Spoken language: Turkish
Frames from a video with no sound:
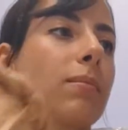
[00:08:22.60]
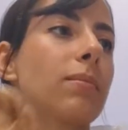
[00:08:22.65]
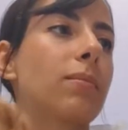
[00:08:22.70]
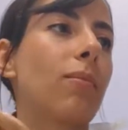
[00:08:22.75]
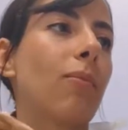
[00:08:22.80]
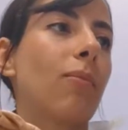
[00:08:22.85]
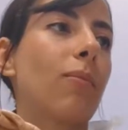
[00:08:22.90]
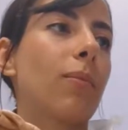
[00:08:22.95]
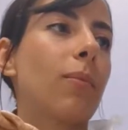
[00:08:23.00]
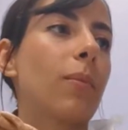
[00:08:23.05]

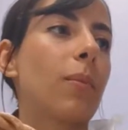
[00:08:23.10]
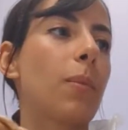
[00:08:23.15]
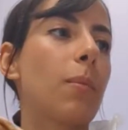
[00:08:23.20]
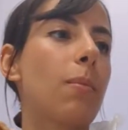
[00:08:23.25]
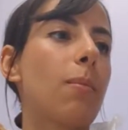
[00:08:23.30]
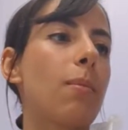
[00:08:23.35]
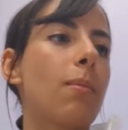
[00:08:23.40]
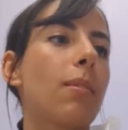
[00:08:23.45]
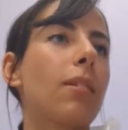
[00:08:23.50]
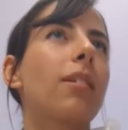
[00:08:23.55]
Vallahi
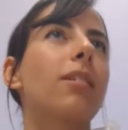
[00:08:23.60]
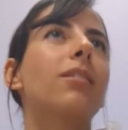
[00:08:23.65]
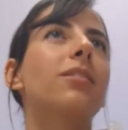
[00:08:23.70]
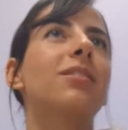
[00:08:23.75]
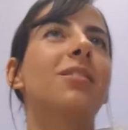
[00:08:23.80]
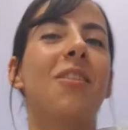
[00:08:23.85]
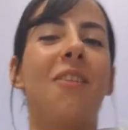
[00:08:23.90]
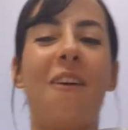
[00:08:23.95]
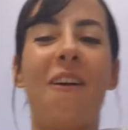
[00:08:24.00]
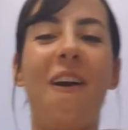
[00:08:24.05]

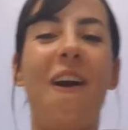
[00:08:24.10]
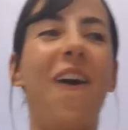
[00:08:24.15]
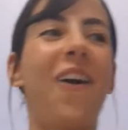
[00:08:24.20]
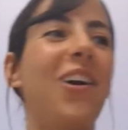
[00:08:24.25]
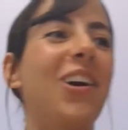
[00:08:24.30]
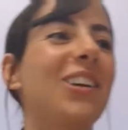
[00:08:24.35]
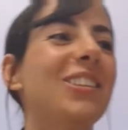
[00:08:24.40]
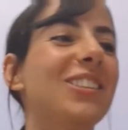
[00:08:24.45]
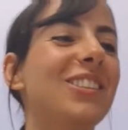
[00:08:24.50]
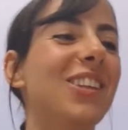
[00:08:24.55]

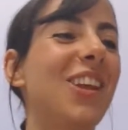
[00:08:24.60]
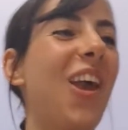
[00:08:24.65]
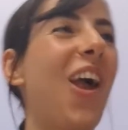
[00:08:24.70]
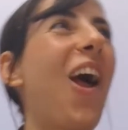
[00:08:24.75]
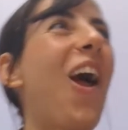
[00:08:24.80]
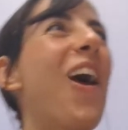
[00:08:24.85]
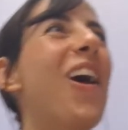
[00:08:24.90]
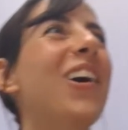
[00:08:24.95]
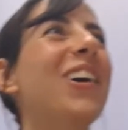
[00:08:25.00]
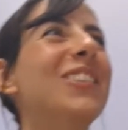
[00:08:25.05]
hesaplamadım
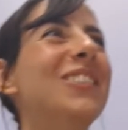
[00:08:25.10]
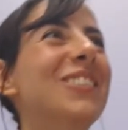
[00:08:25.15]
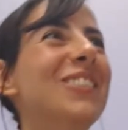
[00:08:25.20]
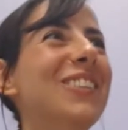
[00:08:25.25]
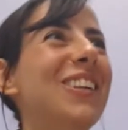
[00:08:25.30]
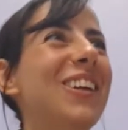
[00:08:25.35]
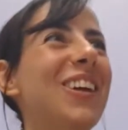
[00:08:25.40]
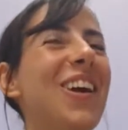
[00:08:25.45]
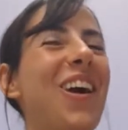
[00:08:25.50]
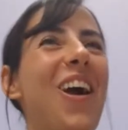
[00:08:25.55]
ya.
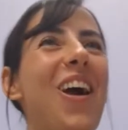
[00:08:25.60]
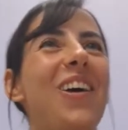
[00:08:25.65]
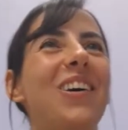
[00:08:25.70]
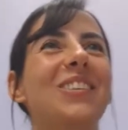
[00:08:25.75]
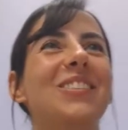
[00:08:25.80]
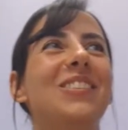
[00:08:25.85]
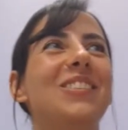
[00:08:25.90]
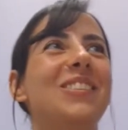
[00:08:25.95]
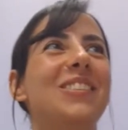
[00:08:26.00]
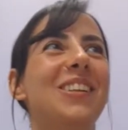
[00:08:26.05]

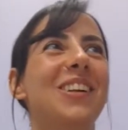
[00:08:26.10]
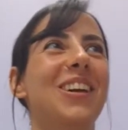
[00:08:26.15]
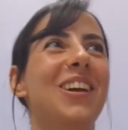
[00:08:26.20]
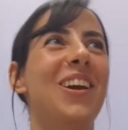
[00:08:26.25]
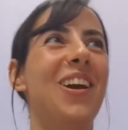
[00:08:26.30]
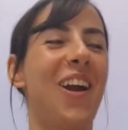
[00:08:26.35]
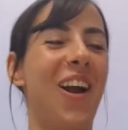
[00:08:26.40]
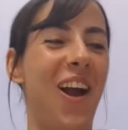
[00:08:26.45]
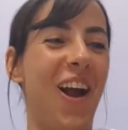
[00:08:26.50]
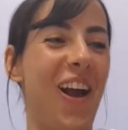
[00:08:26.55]

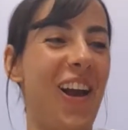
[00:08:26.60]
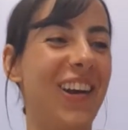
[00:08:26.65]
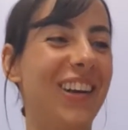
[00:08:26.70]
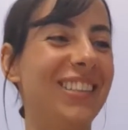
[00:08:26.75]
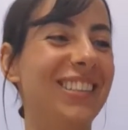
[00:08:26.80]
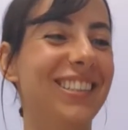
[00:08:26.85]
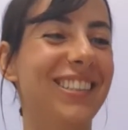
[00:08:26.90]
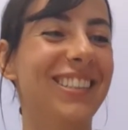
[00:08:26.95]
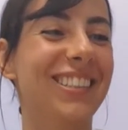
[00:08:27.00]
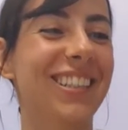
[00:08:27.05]
Gidiyor ama yani.
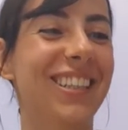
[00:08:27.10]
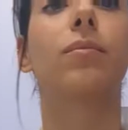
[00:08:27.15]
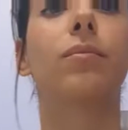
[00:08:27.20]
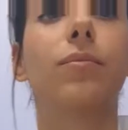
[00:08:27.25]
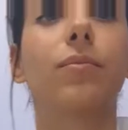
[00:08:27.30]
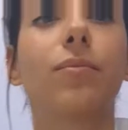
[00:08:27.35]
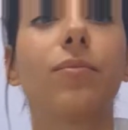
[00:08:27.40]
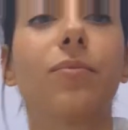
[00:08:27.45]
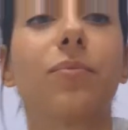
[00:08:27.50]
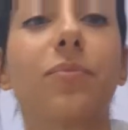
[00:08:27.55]

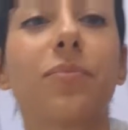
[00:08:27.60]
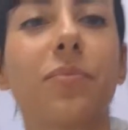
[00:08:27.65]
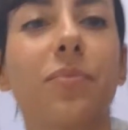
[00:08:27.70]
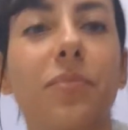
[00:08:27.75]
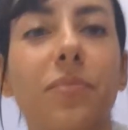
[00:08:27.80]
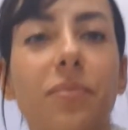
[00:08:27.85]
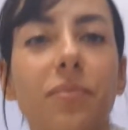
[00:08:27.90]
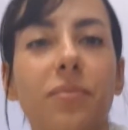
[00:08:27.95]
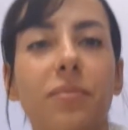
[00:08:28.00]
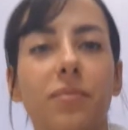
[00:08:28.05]
Sen bozdun
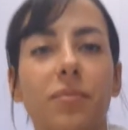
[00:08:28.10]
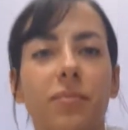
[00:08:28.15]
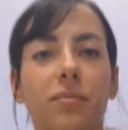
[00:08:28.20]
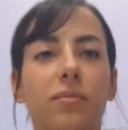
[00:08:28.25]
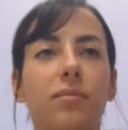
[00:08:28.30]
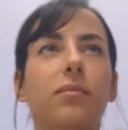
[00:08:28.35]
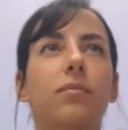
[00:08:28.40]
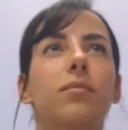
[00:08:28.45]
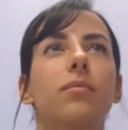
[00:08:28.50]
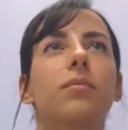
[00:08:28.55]
ya,
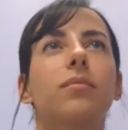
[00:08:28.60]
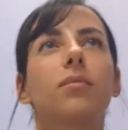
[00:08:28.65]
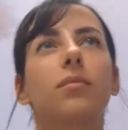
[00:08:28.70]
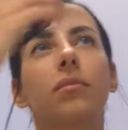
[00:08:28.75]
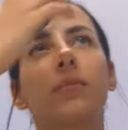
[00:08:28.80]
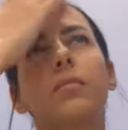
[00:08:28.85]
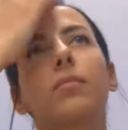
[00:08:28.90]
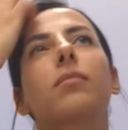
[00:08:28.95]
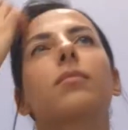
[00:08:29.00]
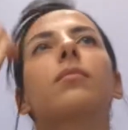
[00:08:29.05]
bozmuyor.
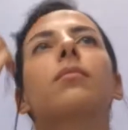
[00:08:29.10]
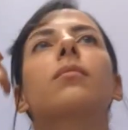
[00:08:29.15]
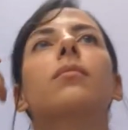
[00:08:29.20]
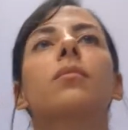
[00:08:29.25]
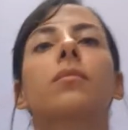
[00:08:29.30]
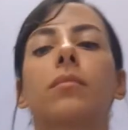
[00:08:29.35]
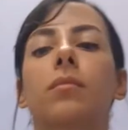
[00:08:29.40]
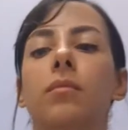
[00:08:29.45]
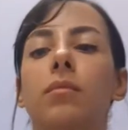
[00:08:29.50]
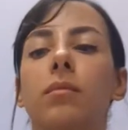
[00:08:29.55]
Bitmiş
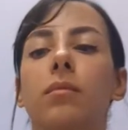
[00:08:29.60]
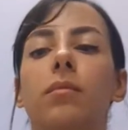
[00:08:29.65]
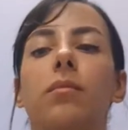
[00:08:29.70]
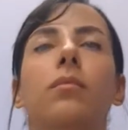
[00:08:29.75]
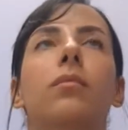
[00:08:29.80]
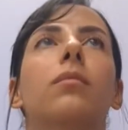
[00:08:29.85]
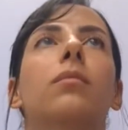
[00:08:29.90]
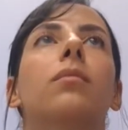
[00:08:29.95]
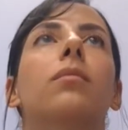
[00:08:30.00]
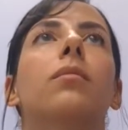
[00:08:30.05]
halini
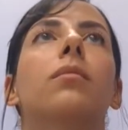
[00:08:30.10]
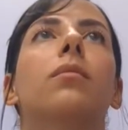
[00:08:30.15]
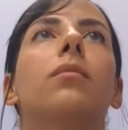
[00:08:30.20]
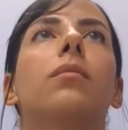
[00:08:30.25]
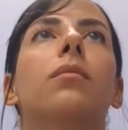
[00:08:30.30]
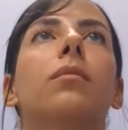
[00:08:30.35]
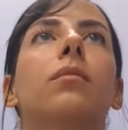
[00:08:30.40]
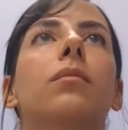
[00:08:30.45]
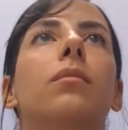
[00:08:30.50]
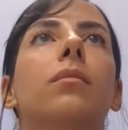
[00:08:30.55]
bırakıyor.
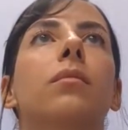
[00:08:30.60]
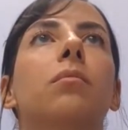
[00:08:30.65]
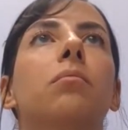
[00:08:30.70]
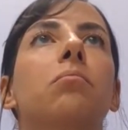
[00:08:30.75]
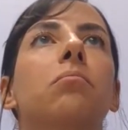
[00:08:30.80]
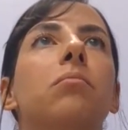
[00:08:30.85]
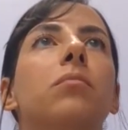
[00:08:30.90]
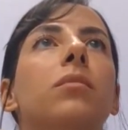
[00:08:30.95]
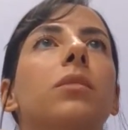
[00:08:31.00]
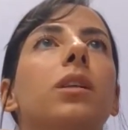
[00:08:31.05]
Ben
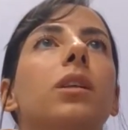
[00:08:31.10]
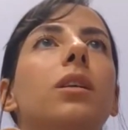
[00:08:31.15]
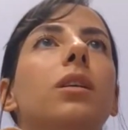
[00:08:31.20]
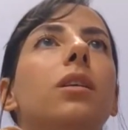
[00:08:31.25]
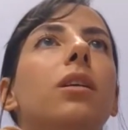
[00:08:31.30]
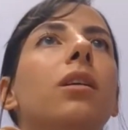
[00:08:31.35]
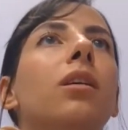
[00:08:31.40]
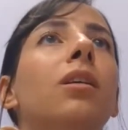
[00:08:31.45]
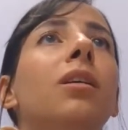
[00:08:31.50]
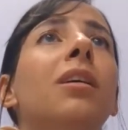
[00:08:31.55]
eğlenmeye
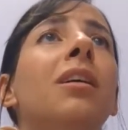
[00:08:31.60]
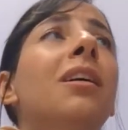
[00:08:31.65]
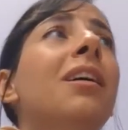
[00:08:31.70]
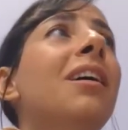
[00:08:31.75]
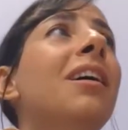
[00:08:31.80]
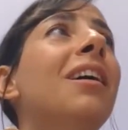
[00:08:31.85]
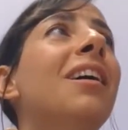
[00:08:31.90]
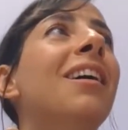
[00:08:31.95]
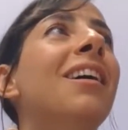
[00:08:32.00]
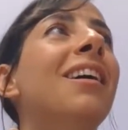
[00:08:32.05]
geldim diyor.
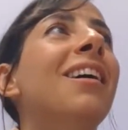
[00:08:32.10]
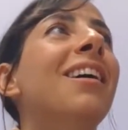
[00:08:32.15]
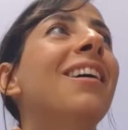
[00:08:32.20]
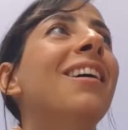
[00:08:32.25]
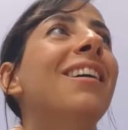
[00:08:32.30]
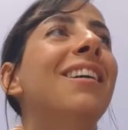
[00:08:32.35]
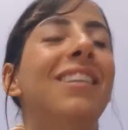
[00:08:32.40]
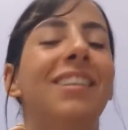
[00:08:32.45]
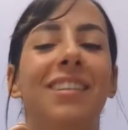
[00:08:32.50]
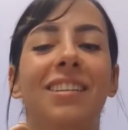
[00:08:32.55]

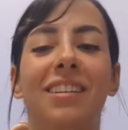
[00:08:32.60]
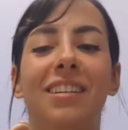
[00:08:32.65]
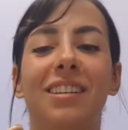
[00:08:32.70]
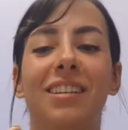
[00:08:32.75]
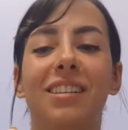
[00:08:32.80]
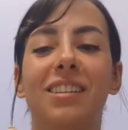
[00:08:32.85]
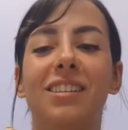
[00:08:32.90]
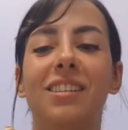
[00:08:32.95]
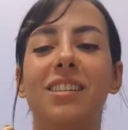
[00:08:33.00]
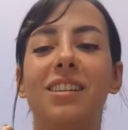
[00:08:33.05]
Şey
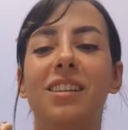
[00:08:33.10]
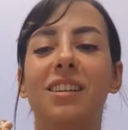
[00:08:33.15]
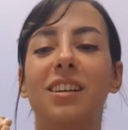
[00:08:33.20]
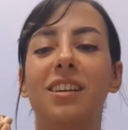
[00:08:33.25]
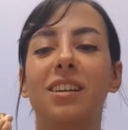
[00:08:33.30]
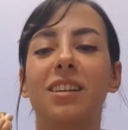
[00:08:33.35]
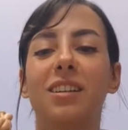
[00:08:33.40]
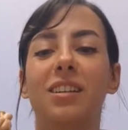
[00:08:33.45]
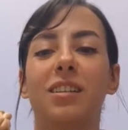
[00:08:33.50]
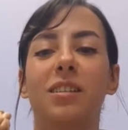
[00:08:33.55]
yapmıyor, eve
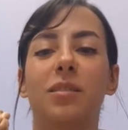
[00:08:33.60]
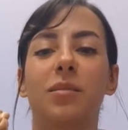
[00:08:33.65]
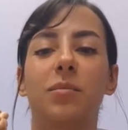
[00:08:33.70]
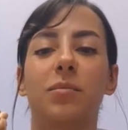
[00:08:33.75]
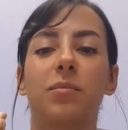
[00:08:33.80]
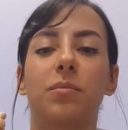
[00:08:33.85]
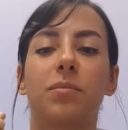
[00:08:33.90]
götürmüyor.